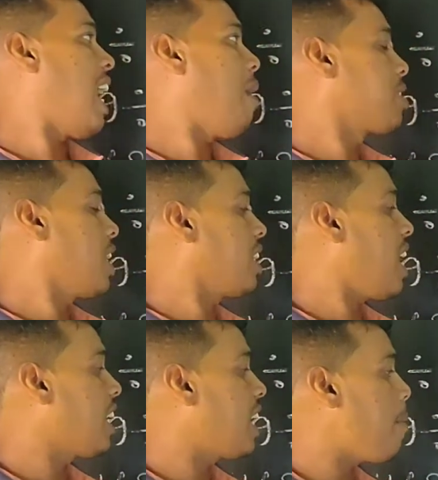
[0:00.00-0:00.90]
अब
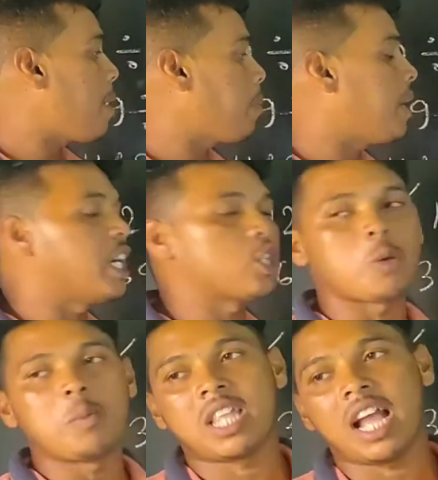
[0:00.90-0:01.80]
सतका क्या बार पढ़ेंगे
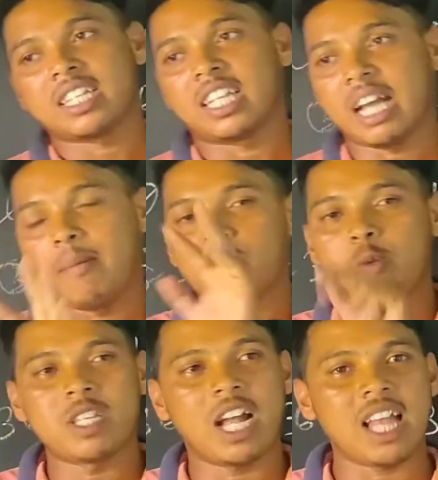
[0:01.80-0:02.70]
चौबीस आएगा सतका में
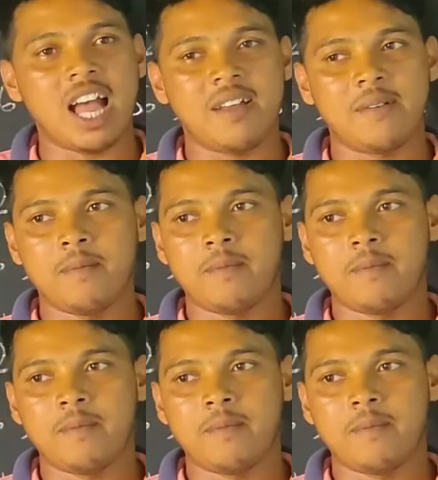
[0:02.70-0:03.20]
चौबीस आता है